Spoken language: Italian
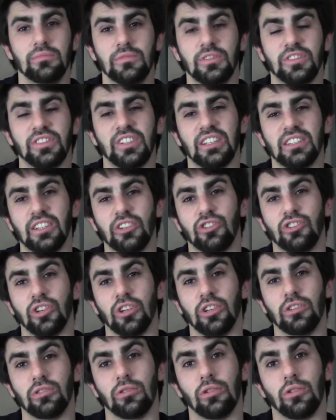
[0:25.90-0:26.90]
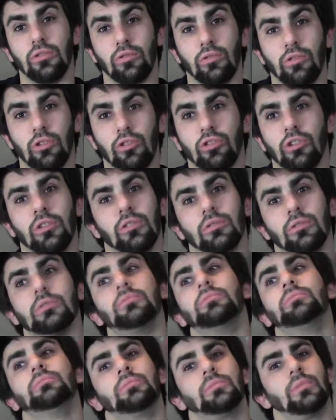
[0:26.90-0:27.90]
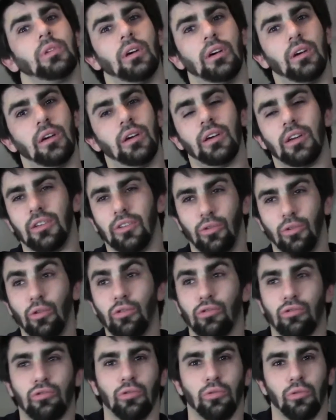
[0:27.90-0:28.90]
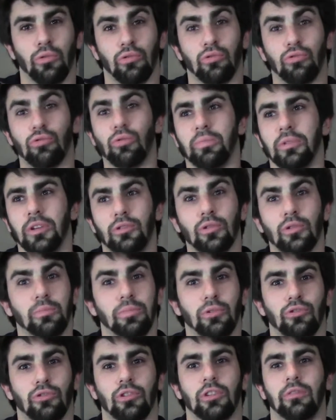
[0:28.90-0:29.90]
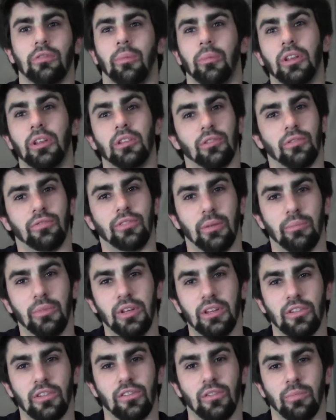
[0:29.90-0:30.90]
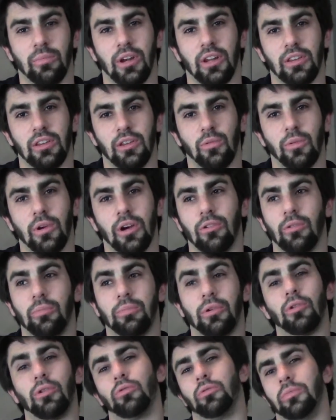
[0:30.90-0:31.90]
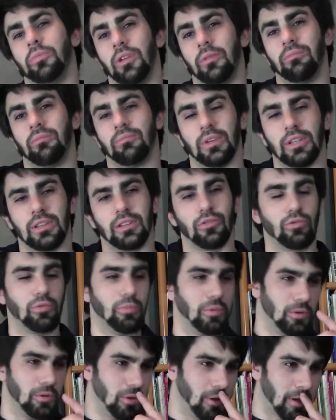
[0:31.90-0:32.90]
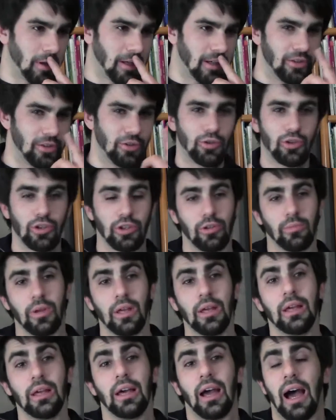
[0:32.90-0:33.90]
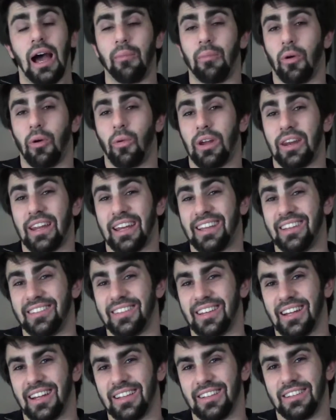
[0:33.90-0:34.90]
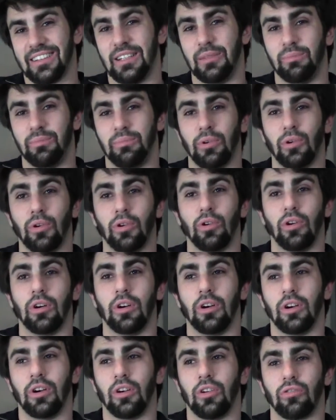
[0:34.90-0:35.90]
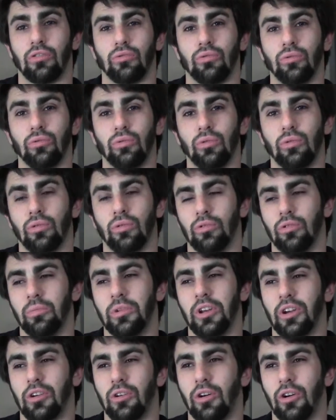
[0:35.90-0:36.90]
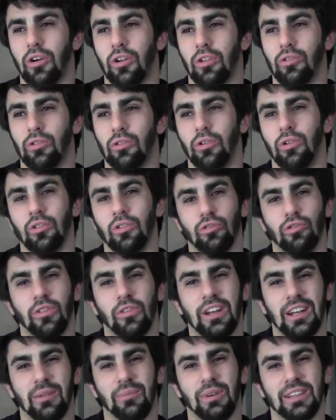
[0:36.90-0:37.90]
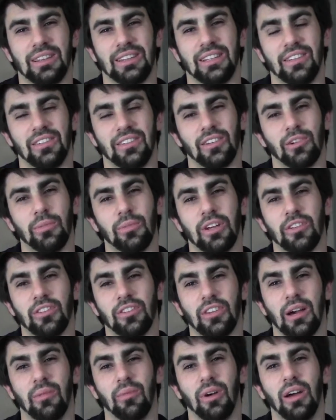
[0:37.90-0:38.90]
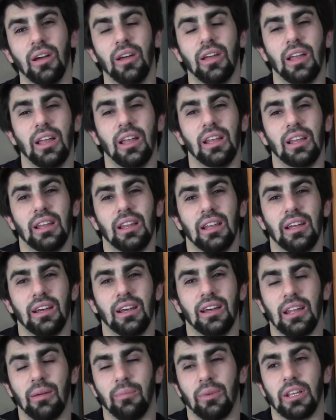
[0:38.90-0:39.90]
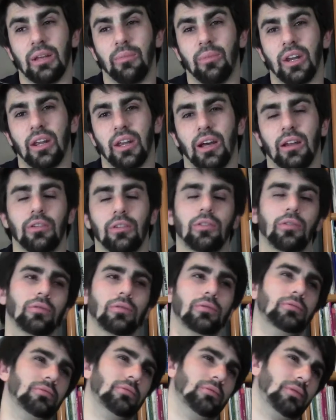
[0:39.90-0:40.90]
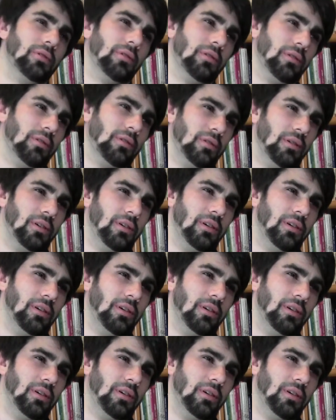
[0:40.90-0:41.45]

700, inizio 600 io sono stupito positivamente, finalmente si parla di quello, però lui mi mette subito in riga dicendomi ah ma guarda che sarà tipo eh, su, non mi ricordo, Giovanna Battista, come si chiama? Eh, la Madama Reale, io mm, oh,